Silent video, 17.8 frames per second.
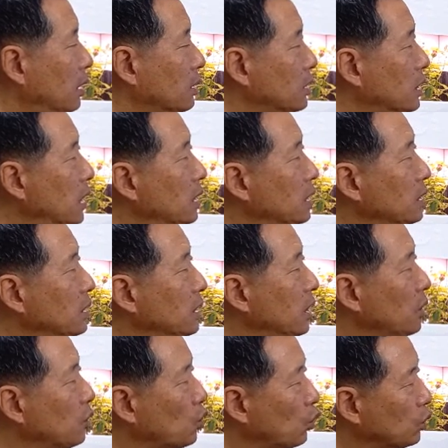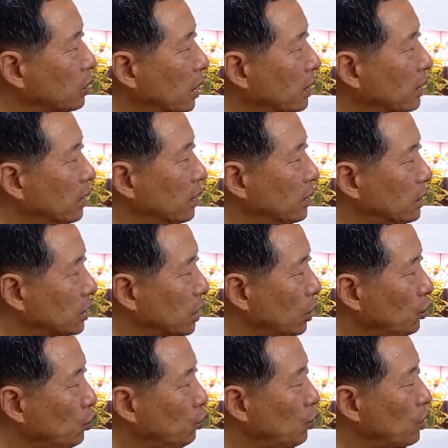최 씨의 조상이
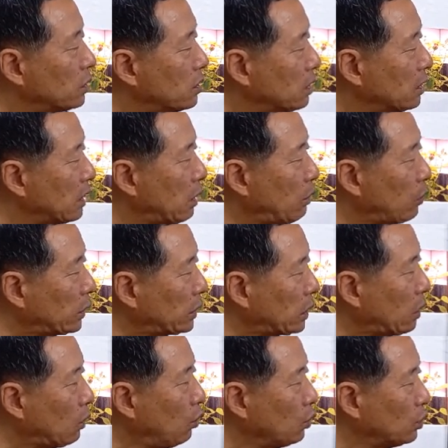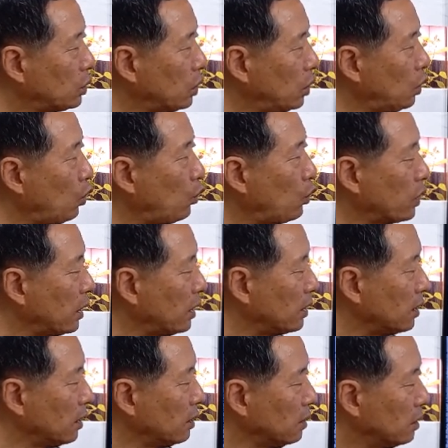전주에서 나왔다고 전하오게
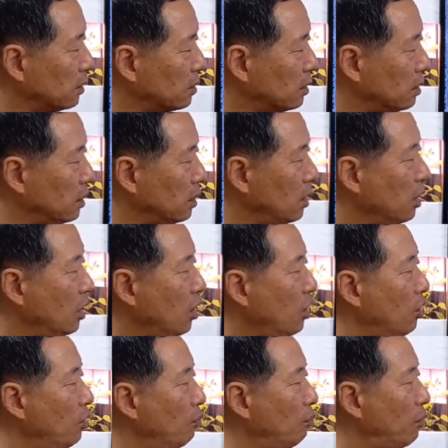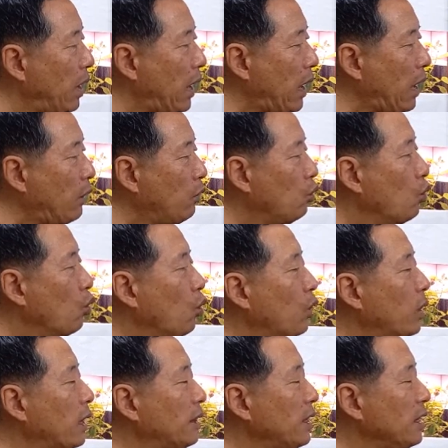된 것은 매우
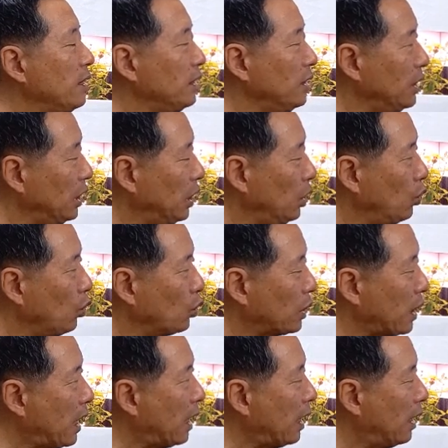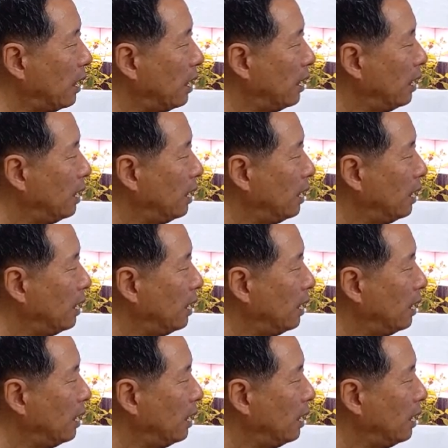오래된 일이로다.